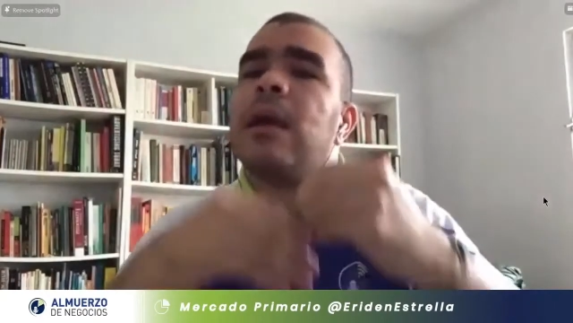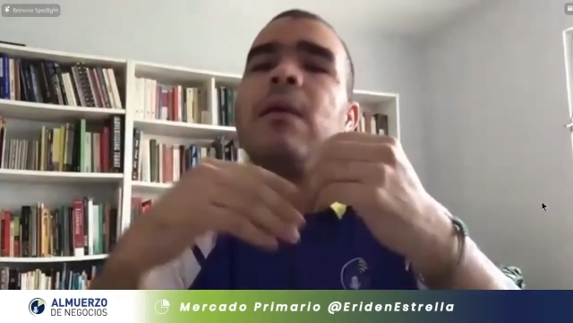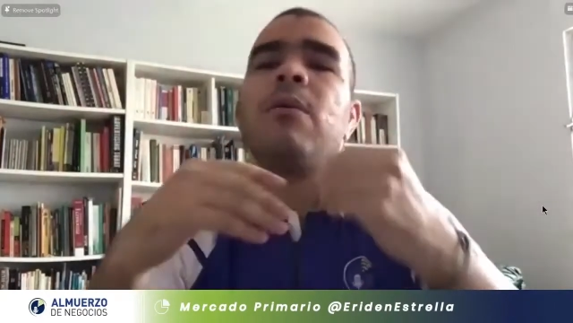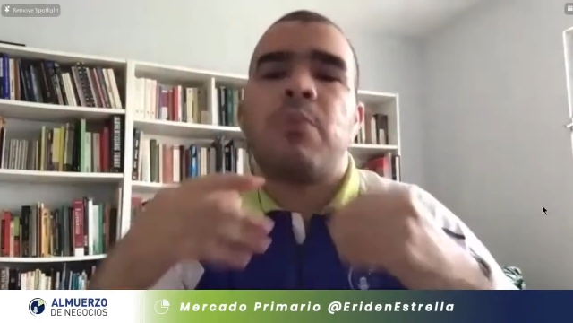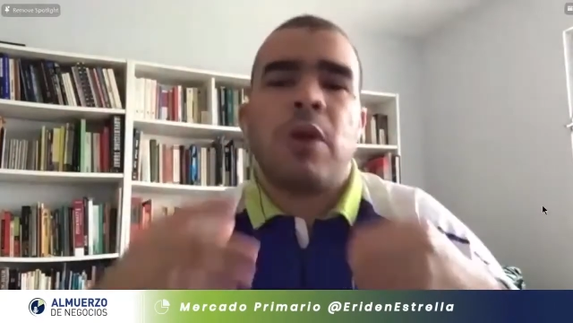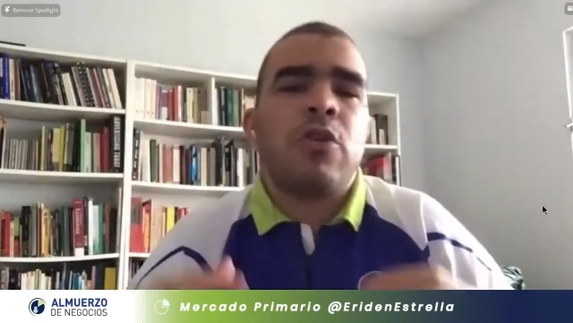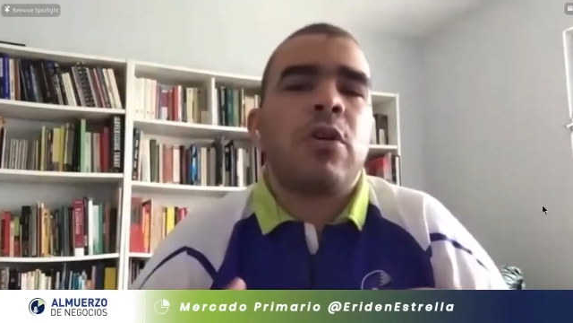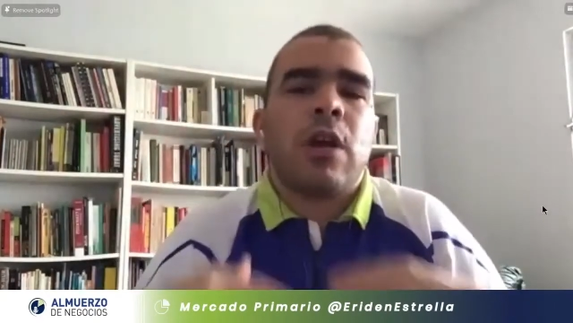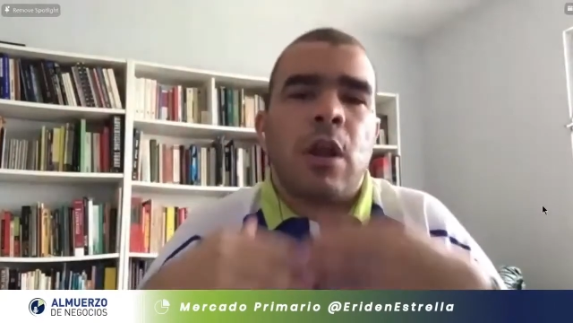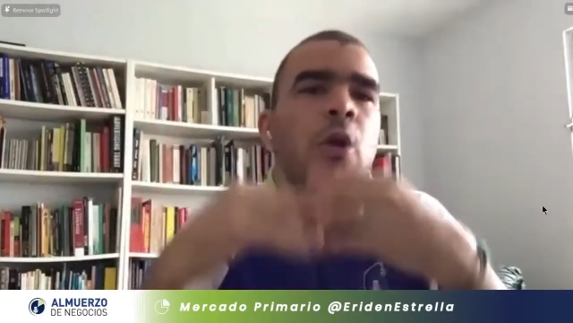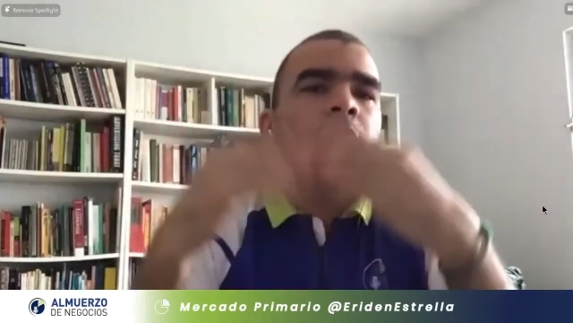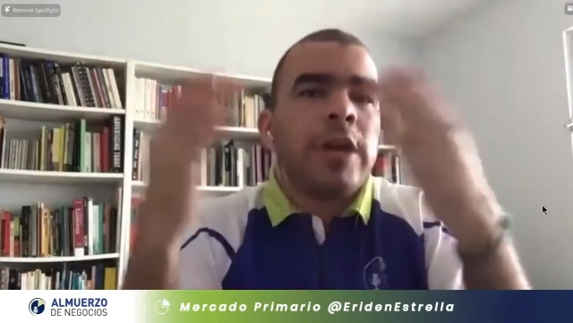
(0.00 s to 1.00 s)

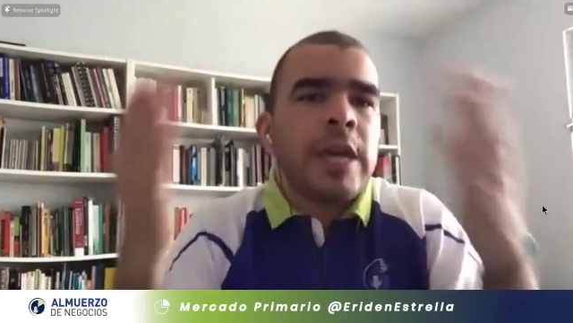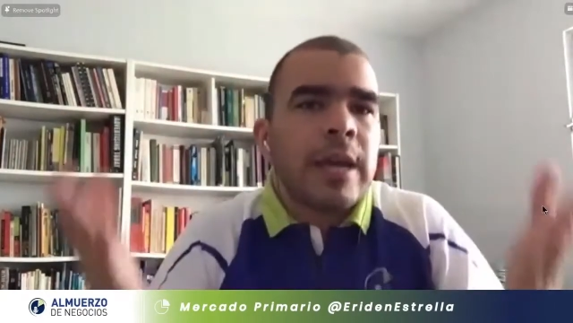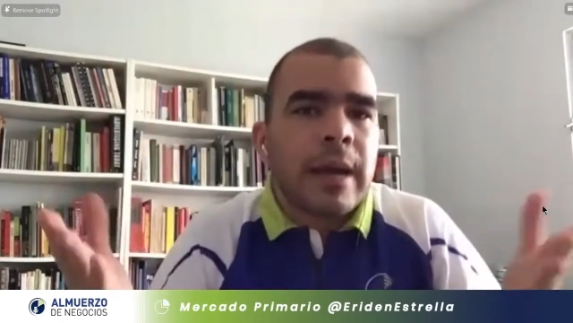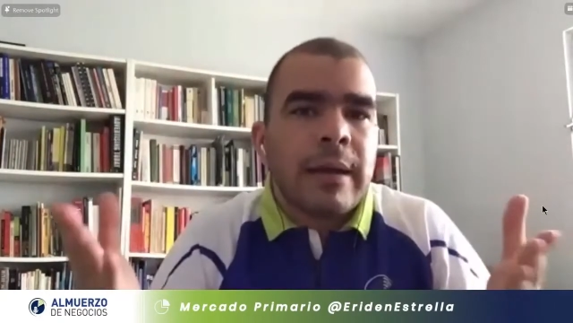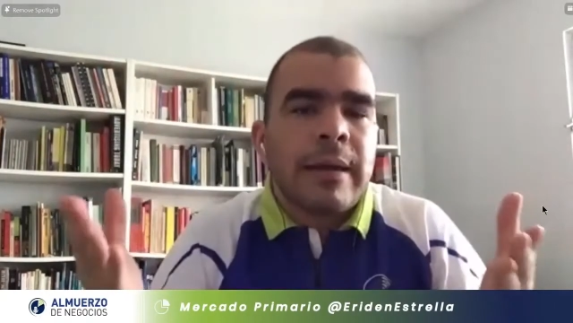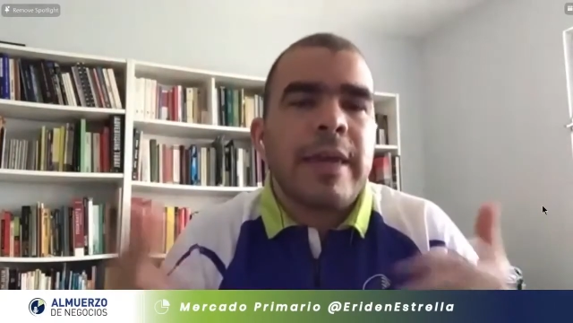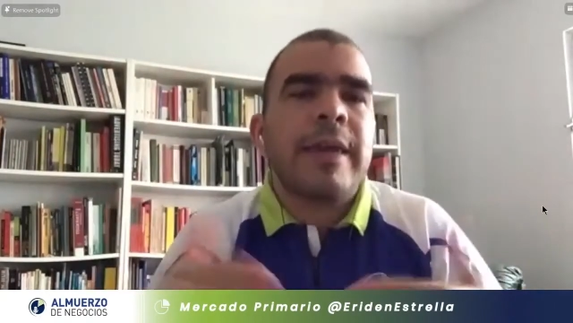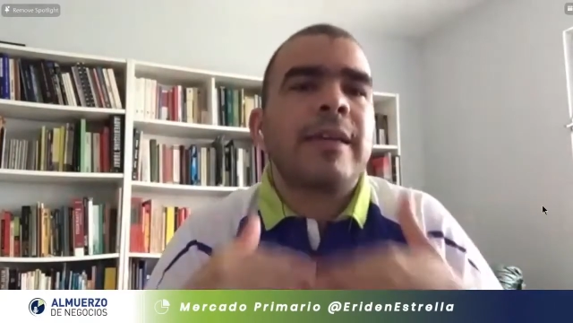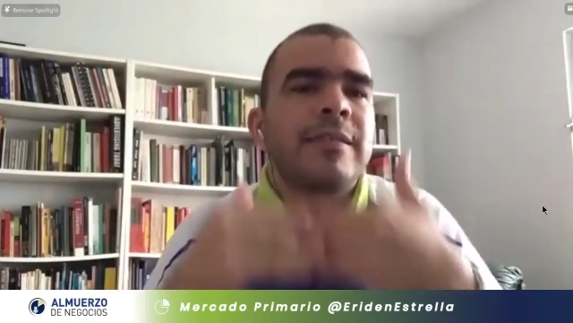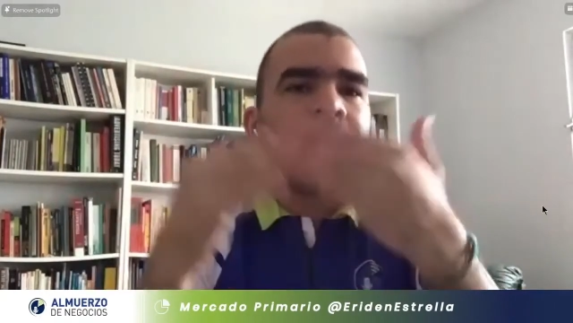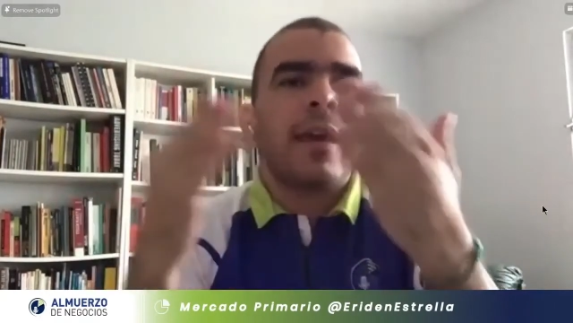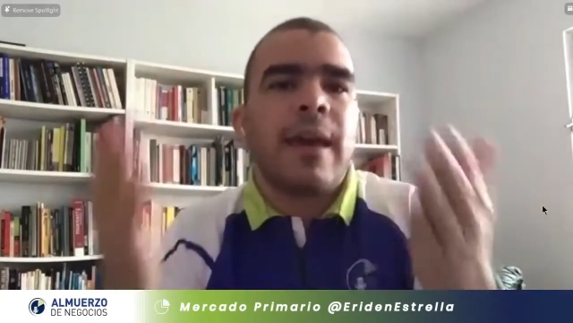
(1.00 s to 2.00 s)
Que, lo digan y
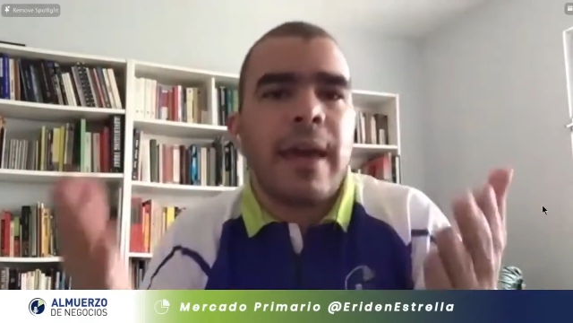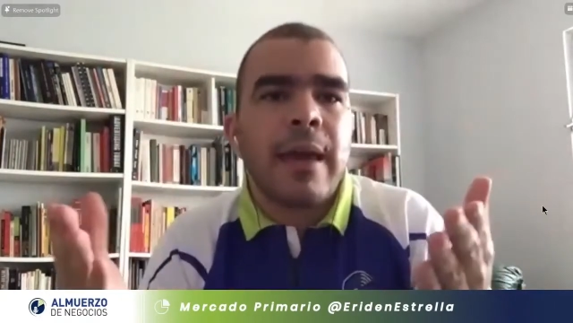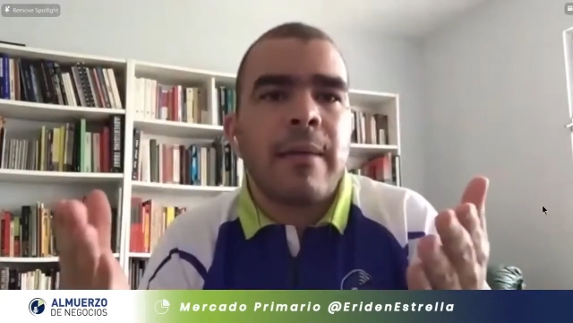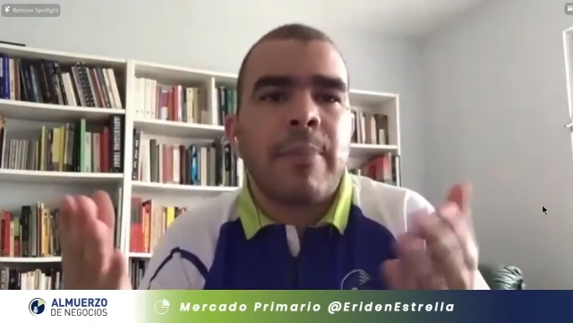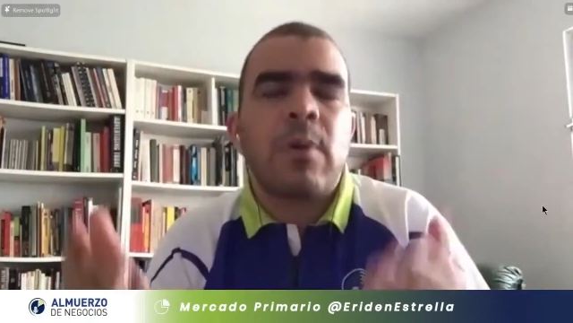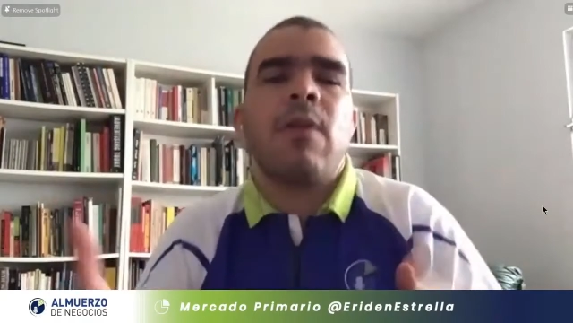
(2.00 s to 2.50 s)
que se quejen,